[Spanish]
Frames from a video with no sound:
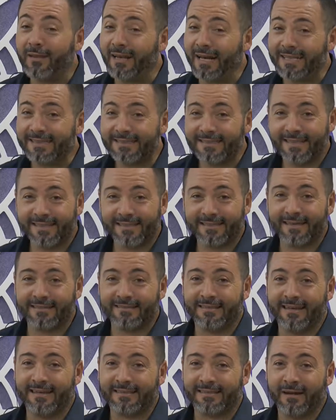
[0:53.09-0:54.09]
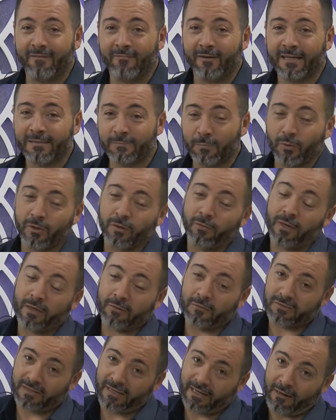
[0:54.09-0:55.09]
delante y detrás de las cámaras, porque una
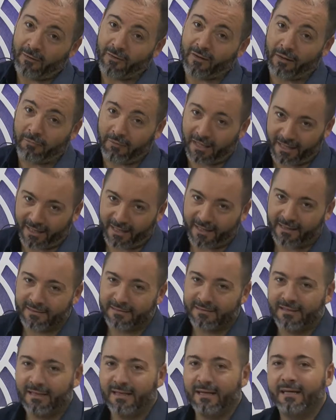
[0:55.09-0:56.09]
cosa era lo que veíais